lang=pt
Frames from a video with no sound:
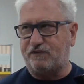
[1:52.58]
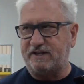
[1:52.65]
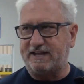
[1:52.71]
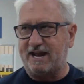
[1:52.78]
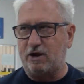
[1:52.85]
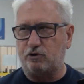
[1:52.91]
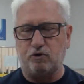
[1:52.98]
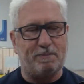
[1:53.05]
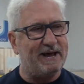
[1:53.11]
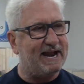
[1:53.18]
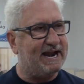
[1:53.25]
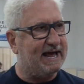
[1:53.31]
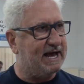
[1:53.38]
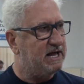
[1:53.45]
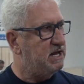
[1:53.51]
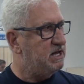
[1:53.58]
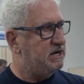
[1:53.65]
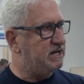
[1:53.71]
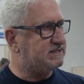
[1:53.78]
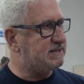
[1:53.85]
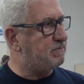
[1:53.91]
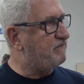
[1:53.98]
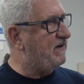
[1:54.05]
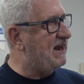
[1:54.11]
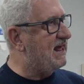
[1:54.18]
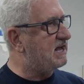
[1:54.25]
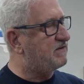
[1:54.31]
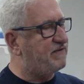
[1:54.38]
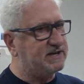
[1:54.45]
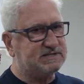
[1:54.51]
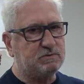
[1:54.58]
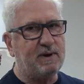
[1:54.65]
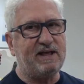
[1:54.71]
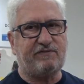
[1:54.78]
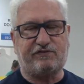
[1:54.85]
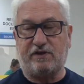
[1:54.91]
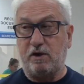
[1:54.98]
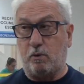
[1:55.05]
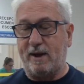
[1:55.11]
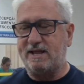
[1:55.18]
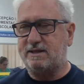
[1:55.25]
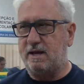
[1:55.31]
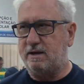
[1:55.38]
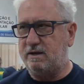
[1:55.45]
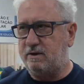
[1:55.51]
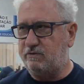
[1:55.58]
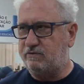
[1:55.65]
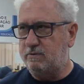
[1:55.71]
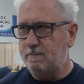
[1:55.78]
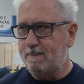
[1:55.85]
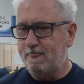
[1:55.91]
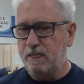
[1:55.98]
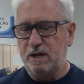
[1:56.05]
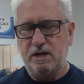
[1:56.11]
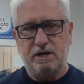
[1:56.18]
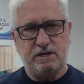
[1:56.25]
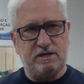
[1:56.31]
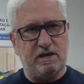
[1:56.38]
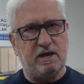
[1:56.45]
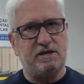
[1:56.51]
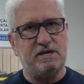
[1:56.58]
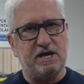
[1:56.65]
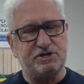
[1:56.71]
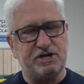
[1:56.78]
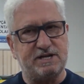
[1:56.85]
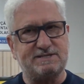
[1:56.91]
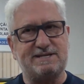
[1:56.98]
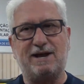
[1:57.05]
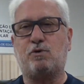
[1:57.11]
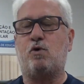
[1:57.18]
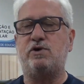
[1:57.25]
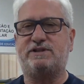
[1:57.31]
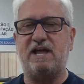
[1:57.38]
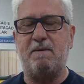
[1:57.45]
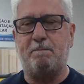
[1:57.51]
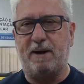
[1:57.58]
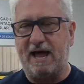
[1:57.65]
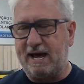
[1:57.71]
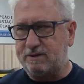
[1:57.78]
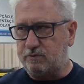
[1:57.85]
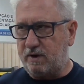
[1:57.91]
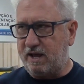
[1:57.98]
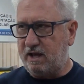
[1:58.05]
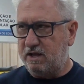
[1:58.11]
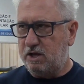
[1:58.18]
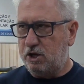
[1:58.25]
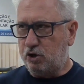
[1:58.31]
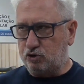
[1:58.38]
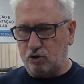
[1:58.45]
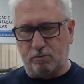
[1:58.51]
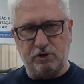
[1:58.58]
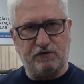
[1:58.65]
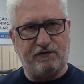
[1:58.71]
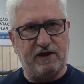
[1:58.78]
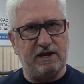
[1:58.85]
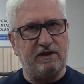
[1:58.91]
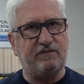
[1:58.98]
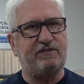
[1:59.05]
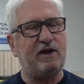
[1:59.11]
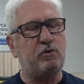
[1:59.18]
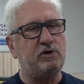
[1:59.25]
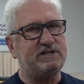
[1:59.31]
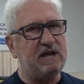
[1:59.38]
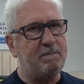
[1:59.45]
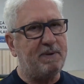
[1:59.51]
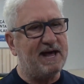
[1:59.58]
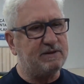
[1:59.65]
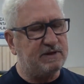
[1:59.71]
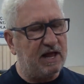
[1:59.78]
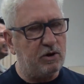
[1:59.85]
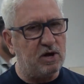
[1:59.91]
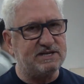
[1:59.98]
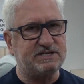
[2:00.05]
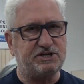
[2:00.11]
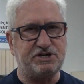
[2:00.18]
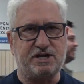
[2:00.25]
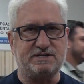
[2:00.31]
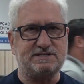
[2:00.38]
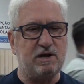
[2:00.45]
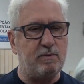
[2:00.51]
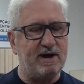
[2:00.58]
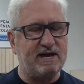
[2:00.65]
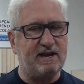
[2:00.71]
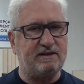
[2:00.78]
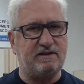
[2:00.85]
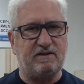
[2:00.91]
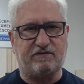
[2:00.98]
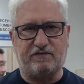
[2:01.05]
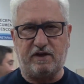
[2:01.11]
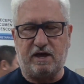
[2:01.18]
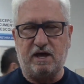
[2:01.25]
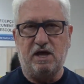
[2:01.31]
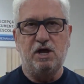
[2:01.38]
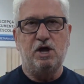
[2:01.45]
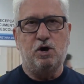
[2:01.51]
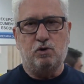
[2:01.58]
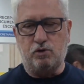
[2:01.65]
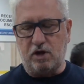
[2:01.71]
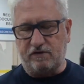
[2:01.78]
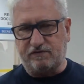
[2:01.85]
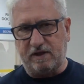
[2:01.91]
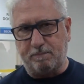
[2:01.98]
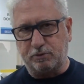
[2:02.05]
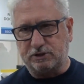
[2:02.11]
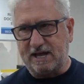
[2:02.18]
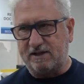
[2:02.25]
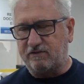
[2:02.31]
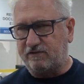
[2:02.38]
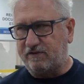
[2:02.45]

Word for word: Federal do Paraná? Nós temos que falar que faz quase 50 anos e, e a gente ser contemplado, né? Eu estou muito feliz de ser contemplado na nossa gestão, agradecer o nosso deputado